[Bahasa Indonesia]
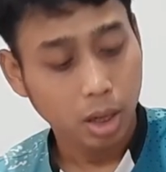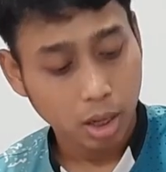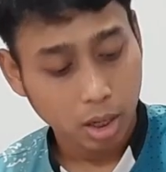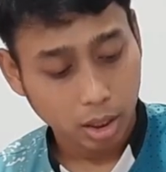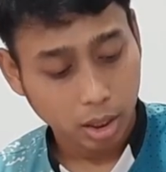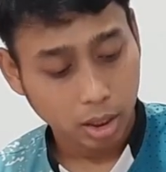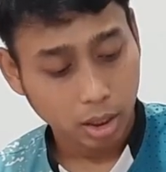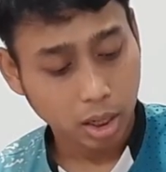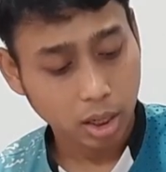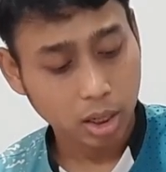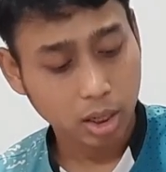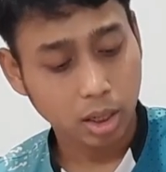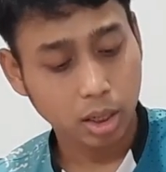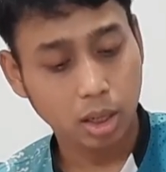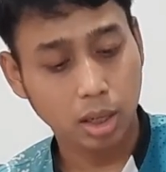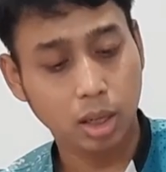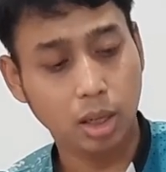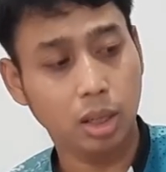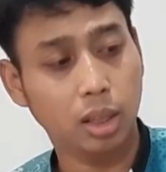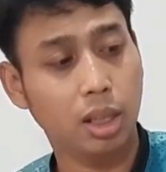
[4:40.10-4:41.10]
Kita ke
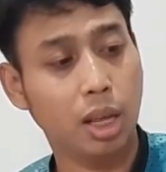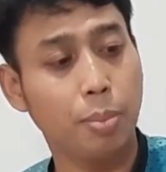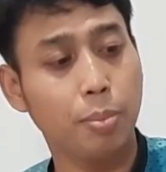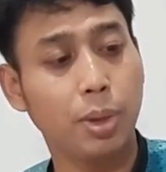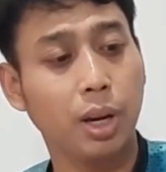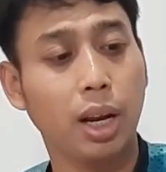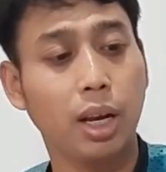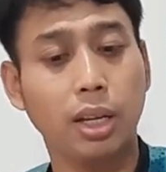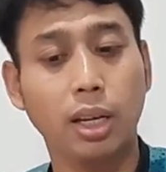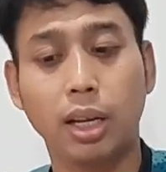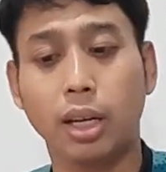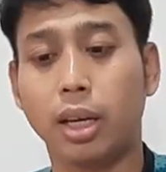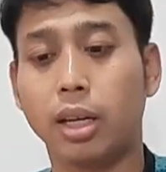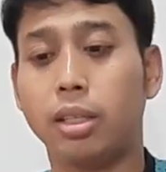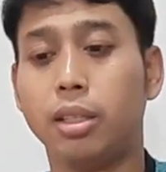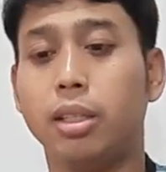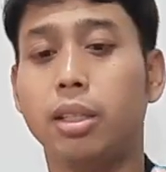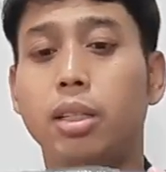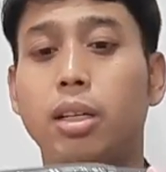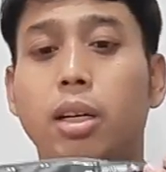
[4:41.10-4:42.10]
tampilannya ya.
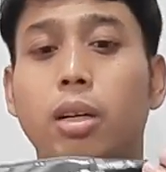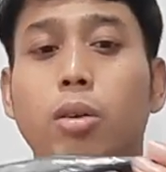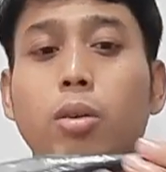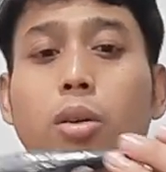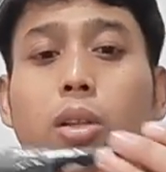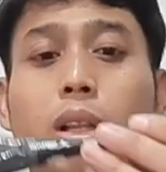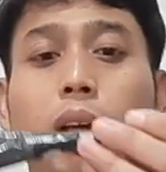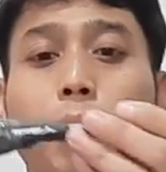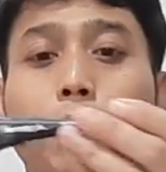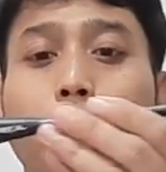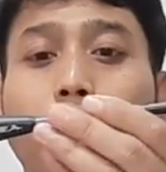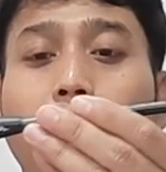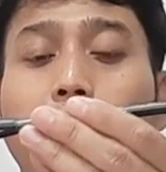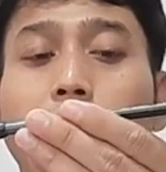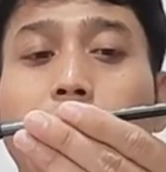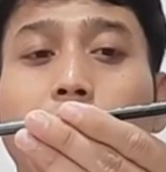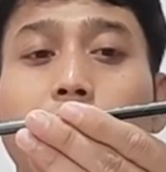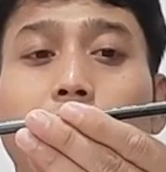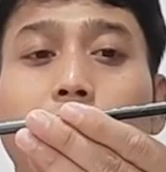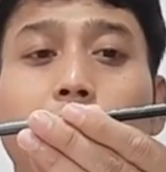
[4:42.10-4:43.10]
Jadi kalau
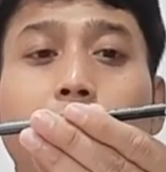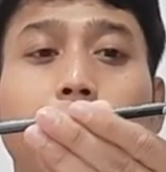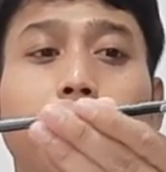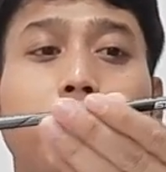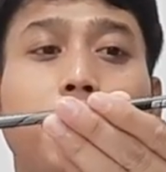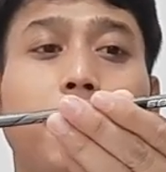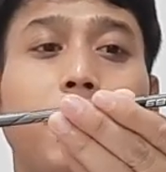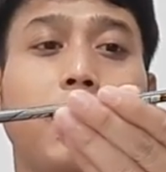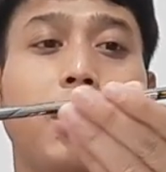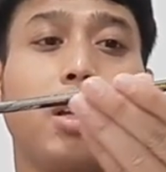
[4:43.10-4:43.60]
tampilannya ini